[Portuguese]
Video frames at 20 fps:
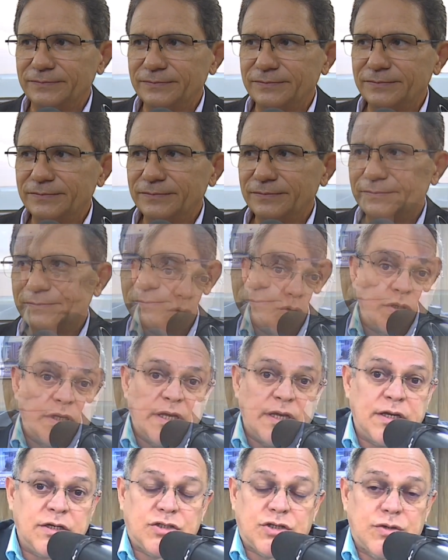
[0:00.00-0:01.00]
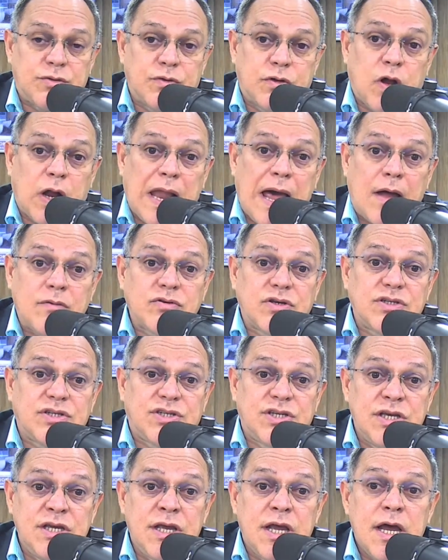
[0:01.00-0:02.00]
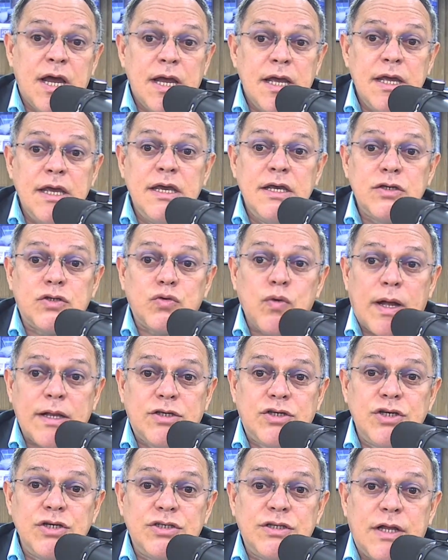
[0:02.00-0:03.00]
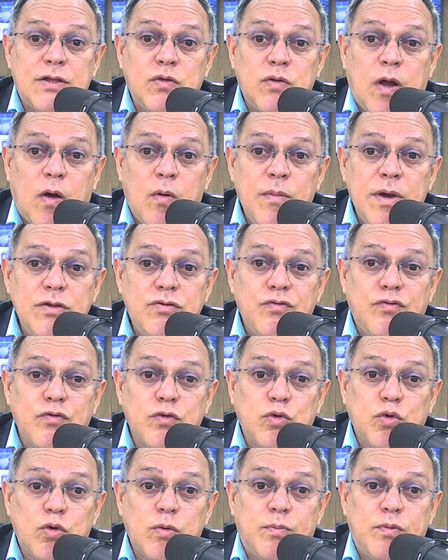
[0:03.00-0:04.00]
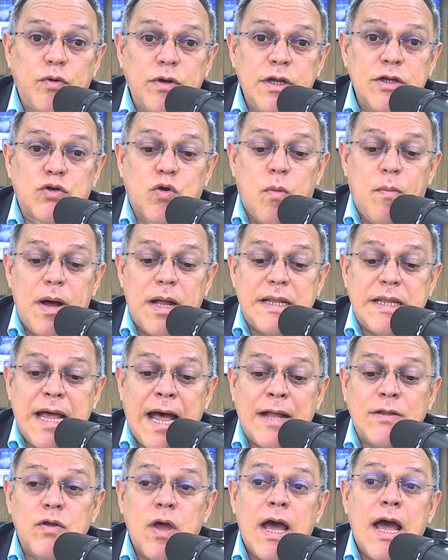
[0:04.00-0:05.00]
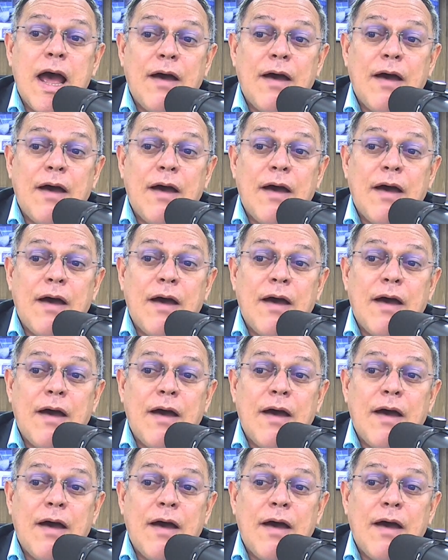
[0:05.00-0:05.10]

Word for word: Ah, você não deixa? Claro que sim. E isso atinge naturalmente o futuro político, o mandato.